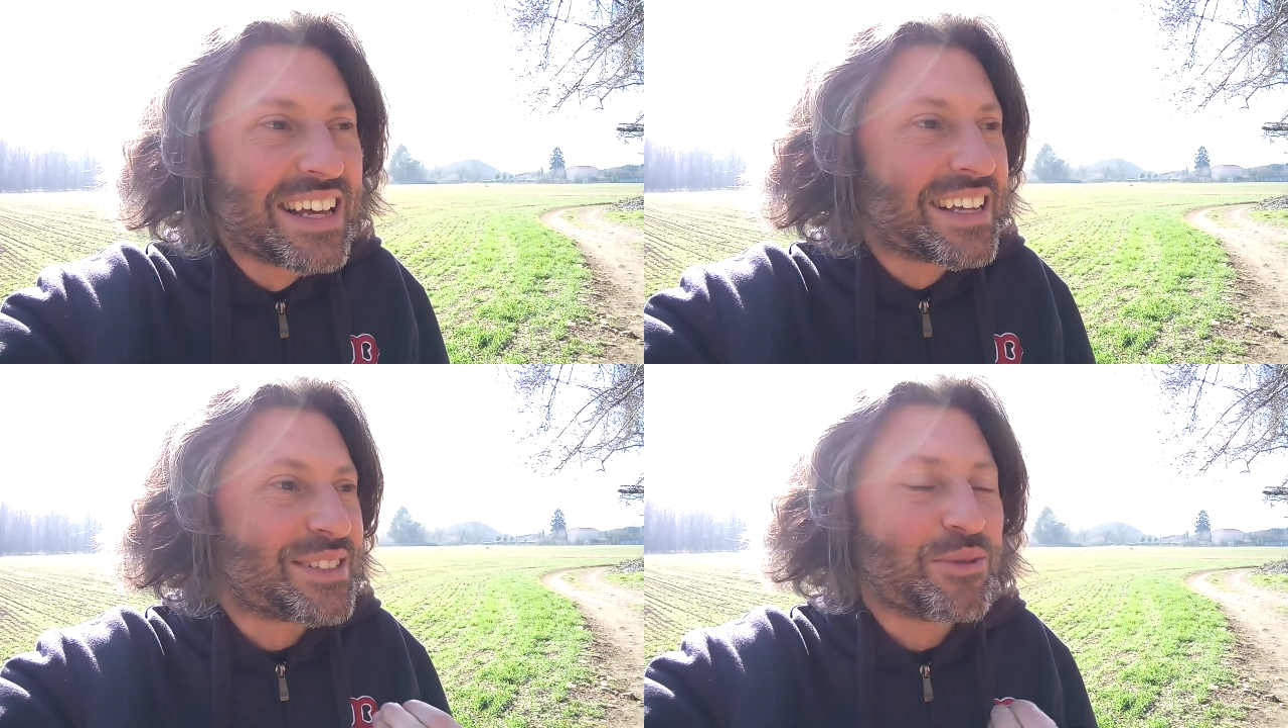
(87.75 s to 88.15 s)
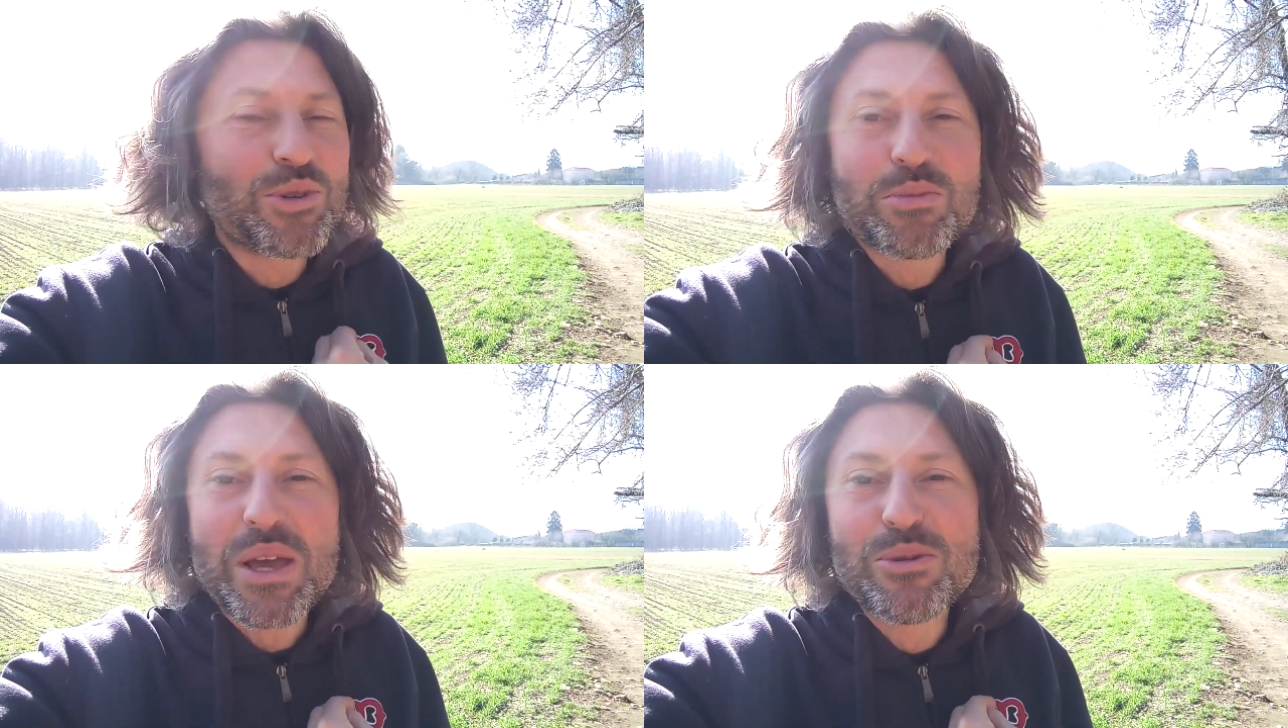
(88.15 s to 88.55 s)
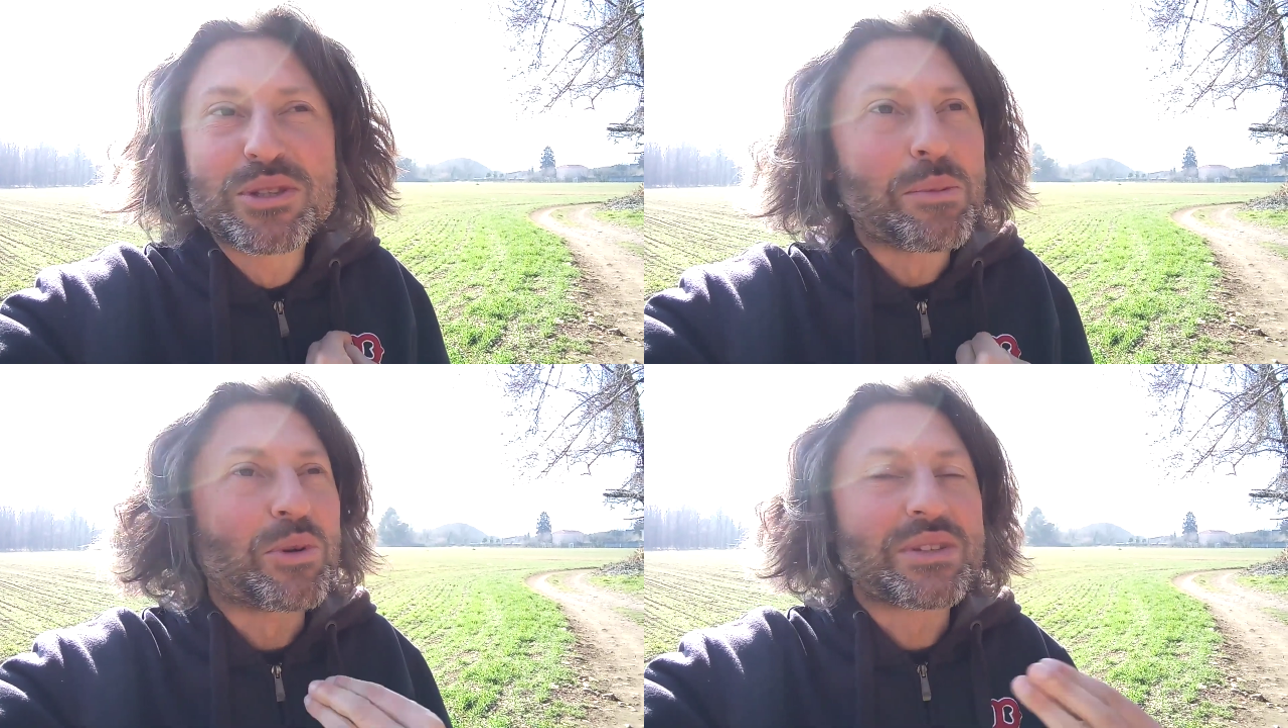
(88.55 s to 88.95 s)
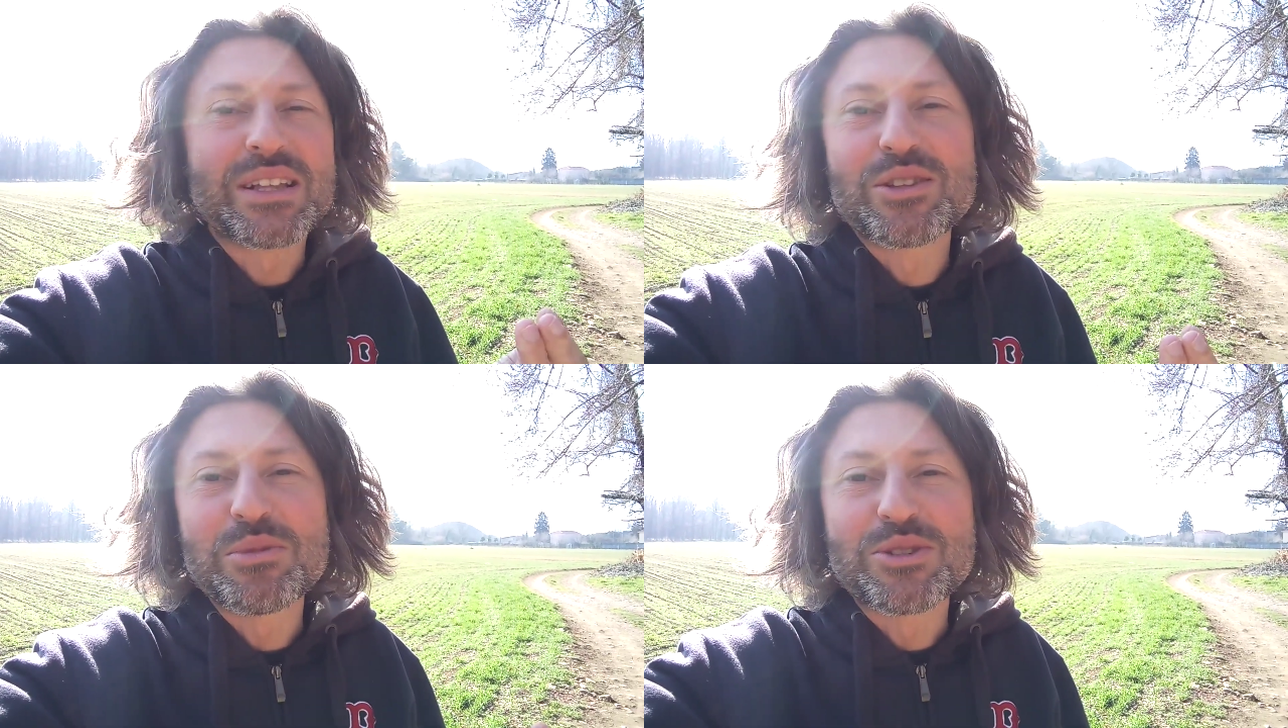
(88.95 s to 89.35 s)
Se uno mi aiuta
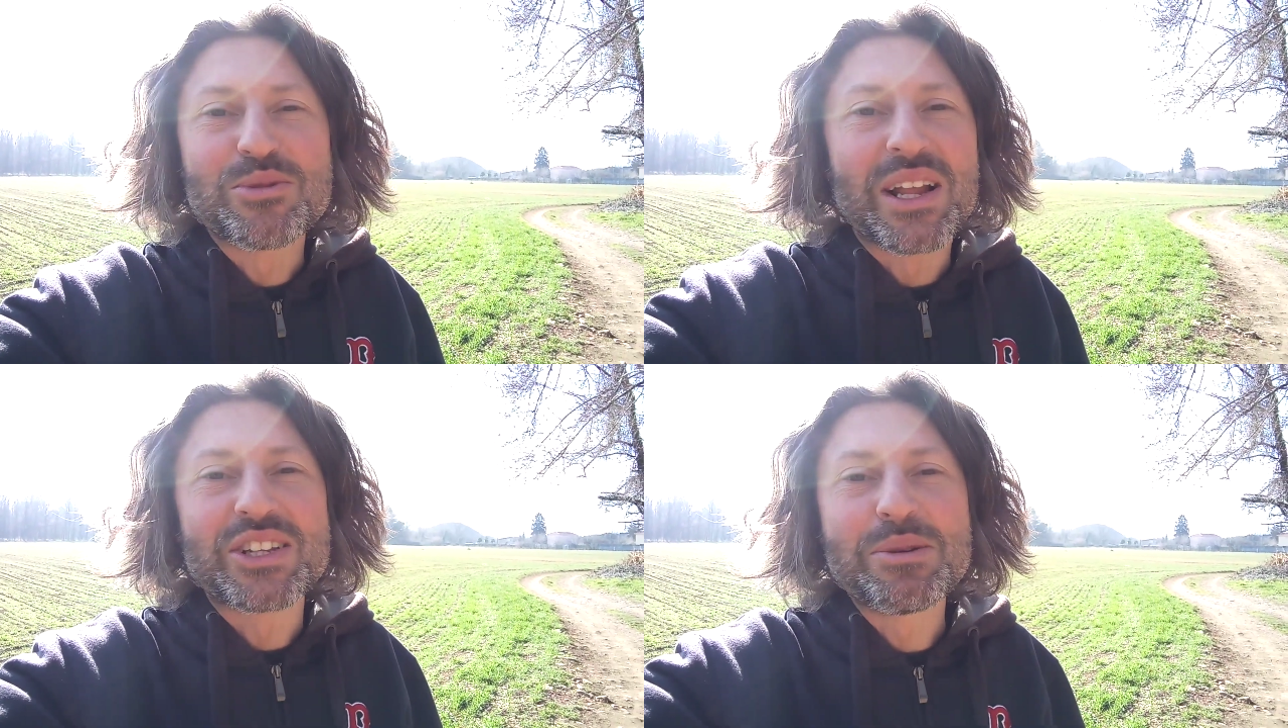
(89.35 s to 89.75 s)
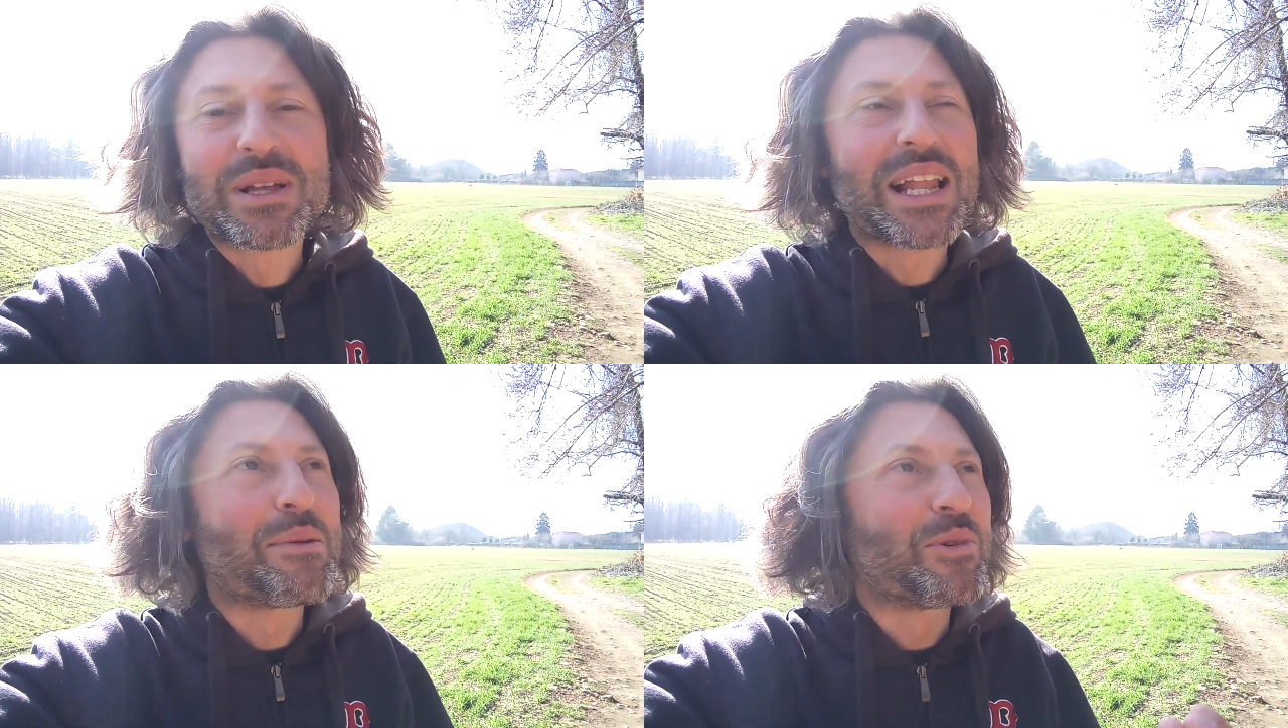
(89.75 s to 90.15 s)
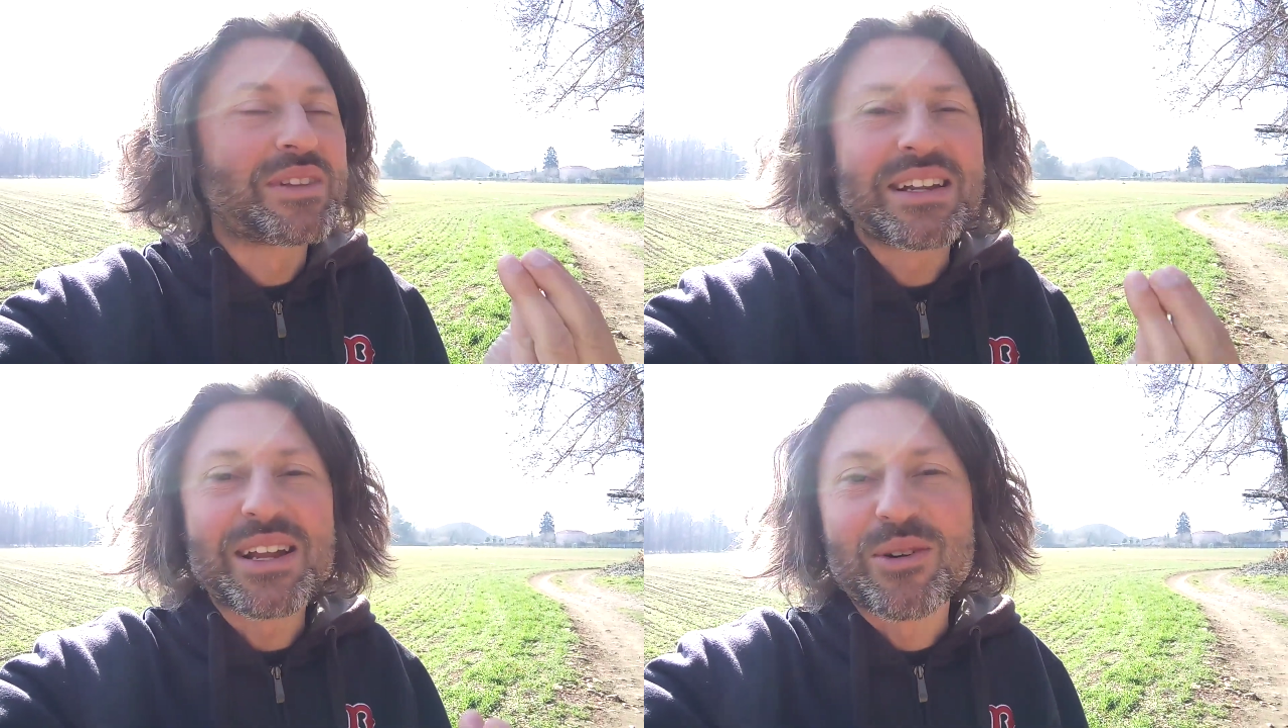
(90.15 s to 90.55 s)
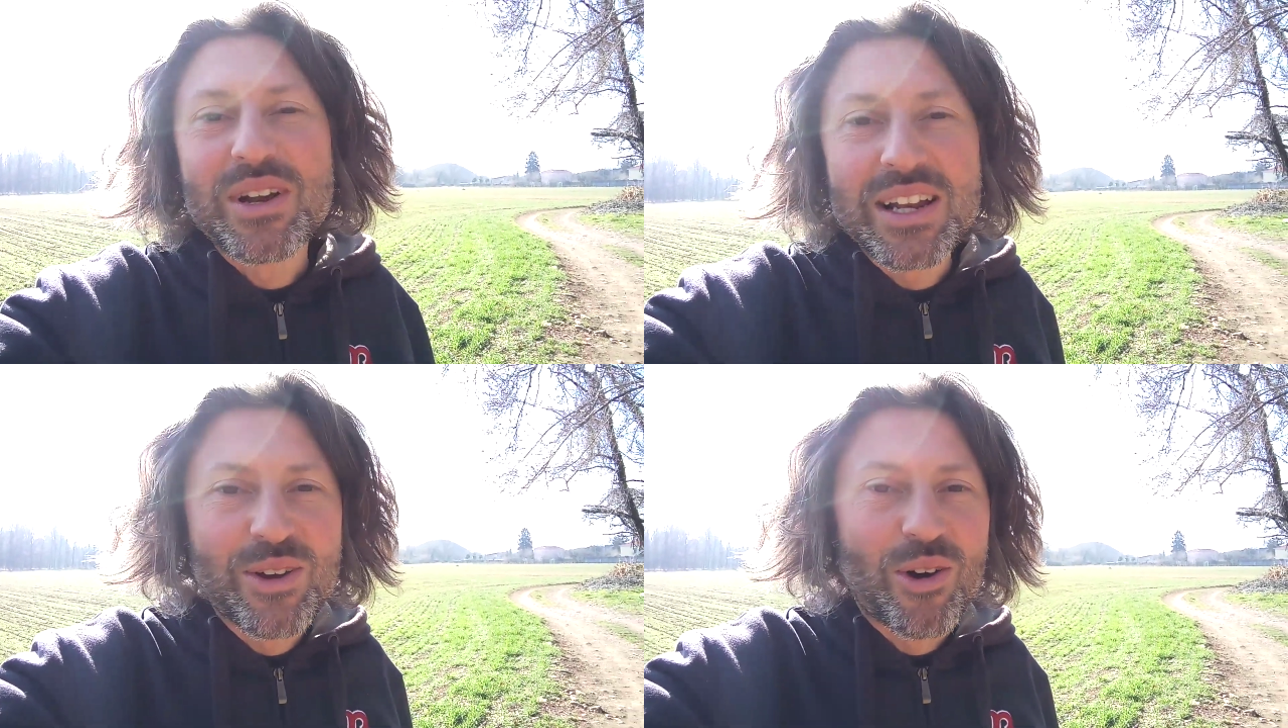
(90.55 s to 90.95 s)
portandomi sulla cima della montagna con
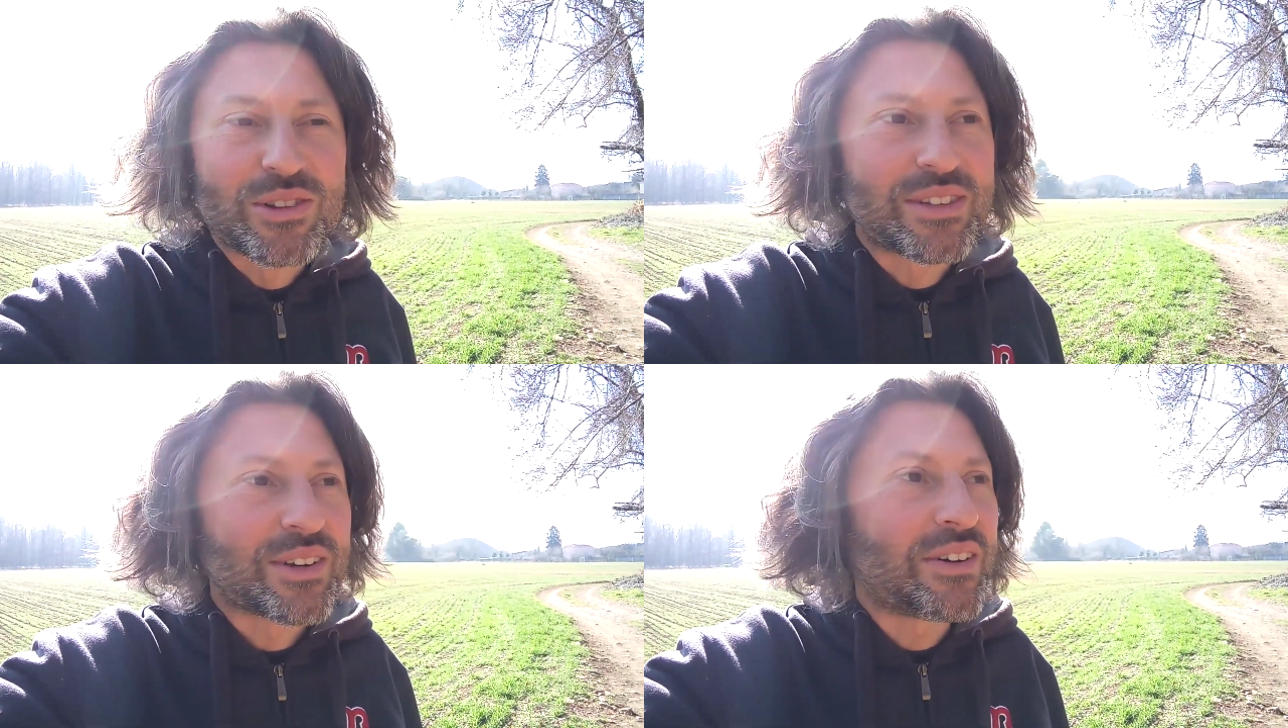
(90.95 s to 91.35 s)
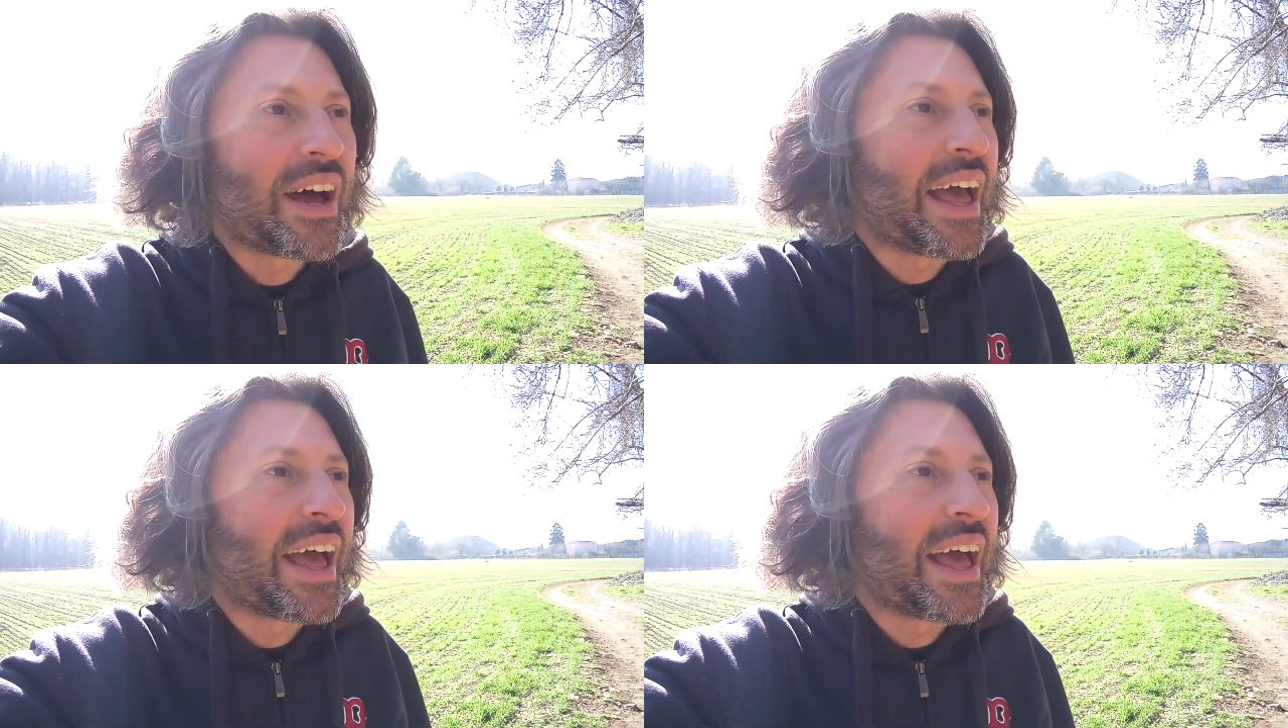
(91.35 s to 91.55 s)
l'elicottero,